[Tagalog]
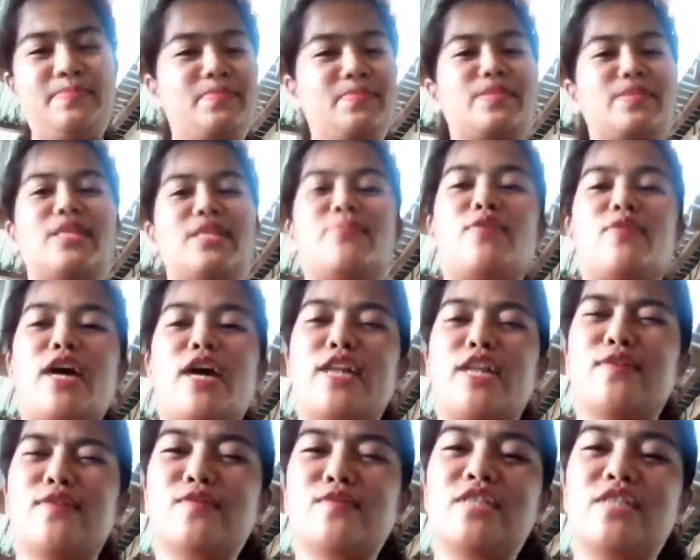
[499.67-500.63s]
hindi na po kaya
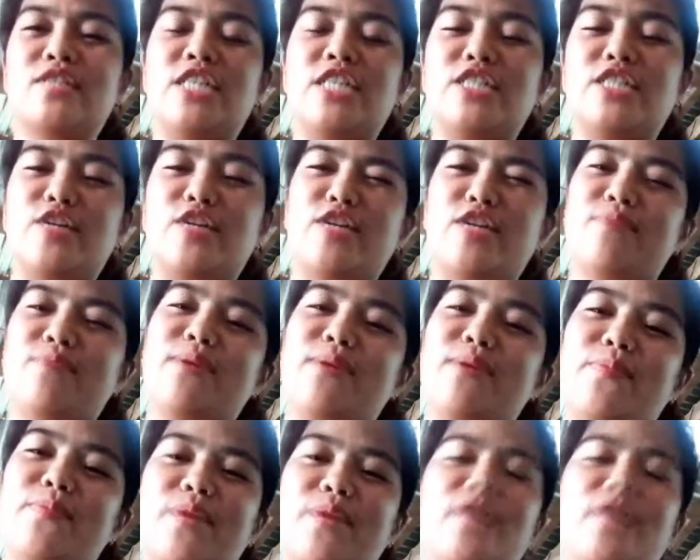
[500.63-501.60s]
ng konsensya ko na
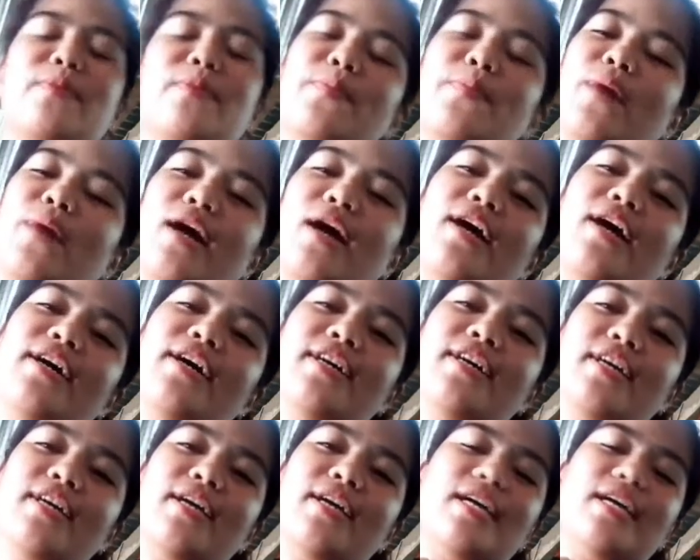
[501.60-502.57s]
mag-prank pa.
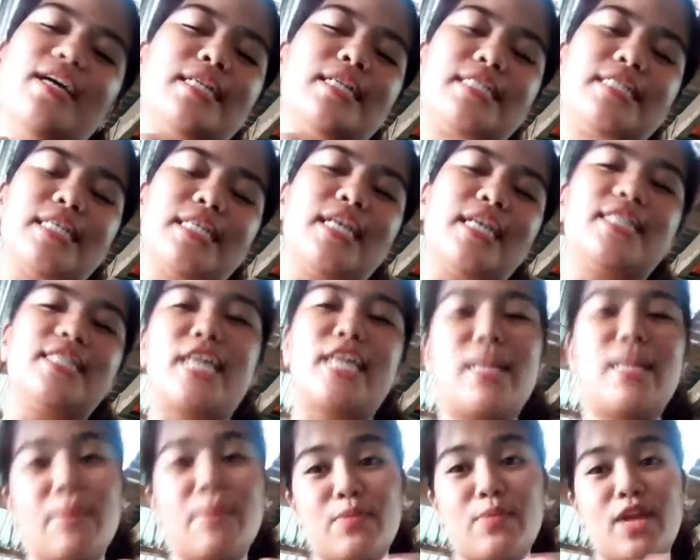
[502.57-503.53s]
Sa so,
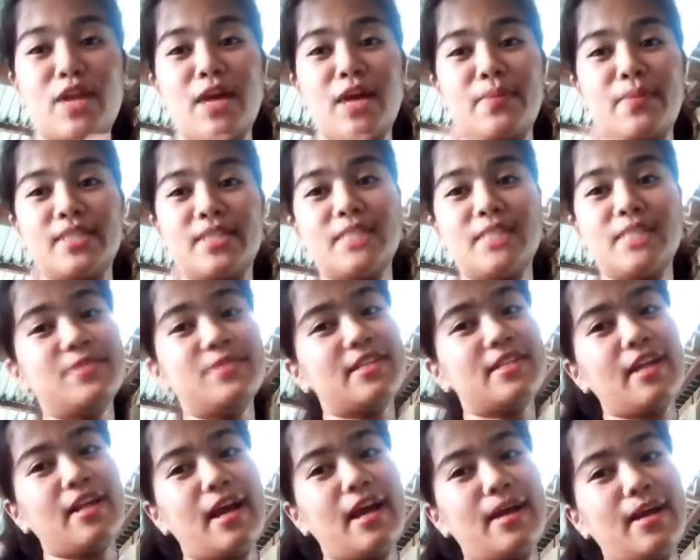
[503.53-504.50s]
hindi pa po
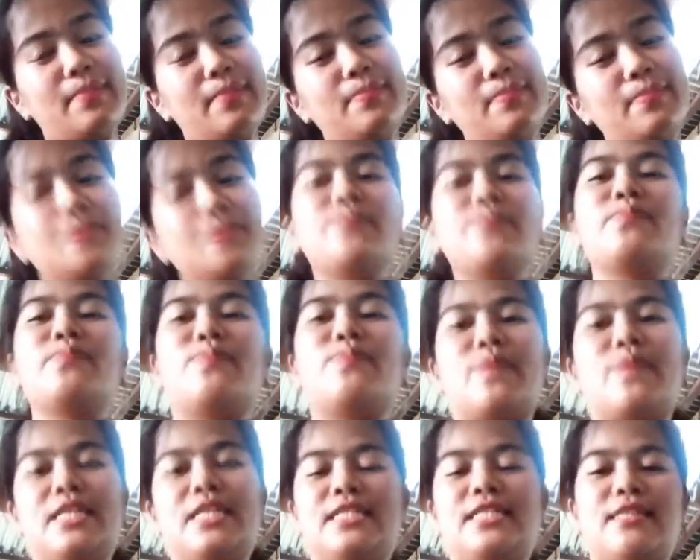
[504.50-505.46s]
nakapag-subscribe,
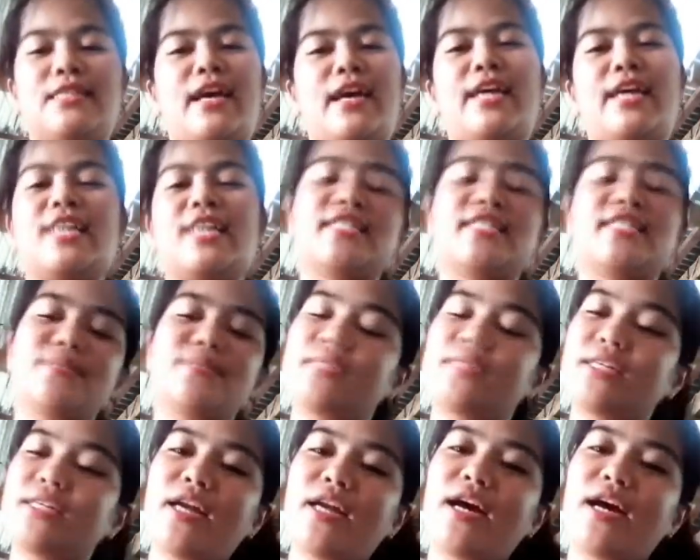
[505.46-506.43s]
please like and
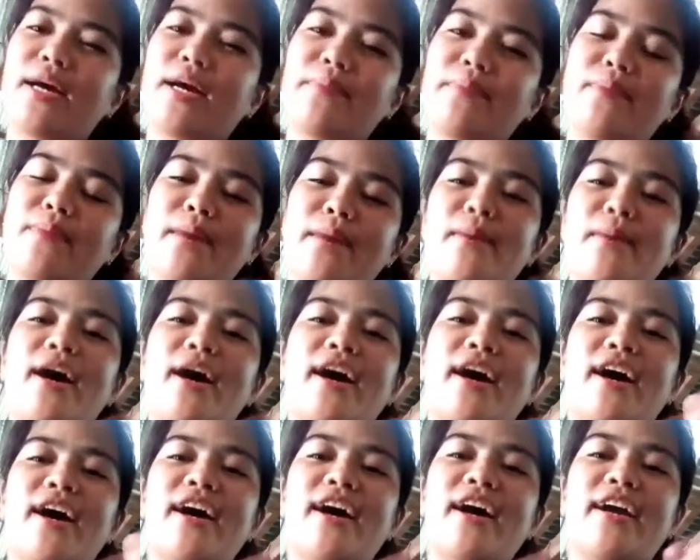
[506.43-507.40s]
subscribe.
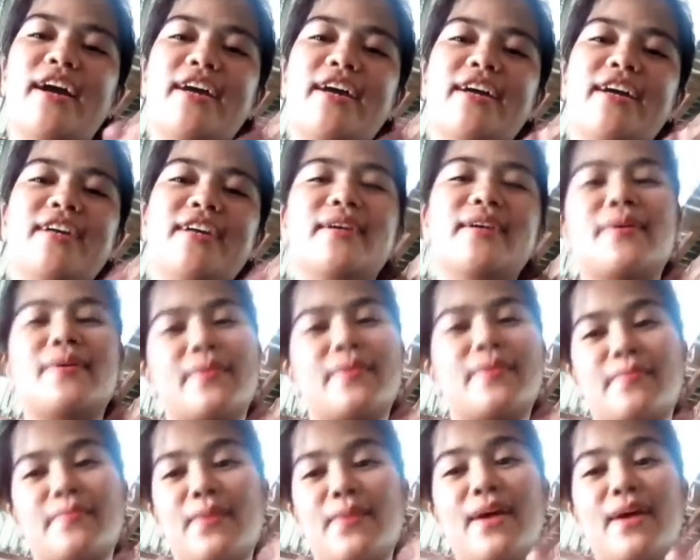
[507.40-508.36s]
Bye-bye!
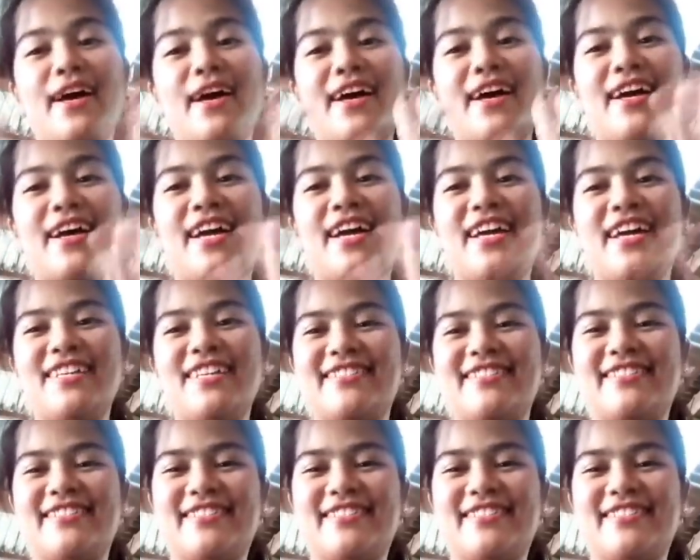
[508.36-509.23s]
Bye-bye!